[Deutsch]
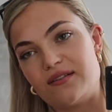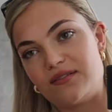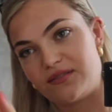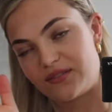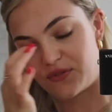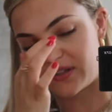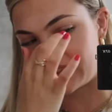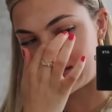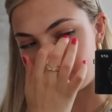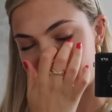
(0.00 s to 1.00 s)
Und ich wollte gerade
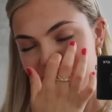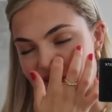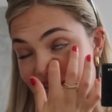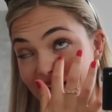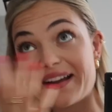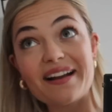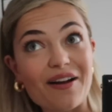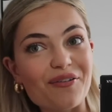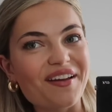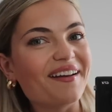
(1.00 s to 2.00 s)
Kaffee sagen, ich trinke ja keinen
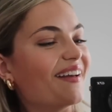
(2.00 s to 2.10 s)
Kaffee.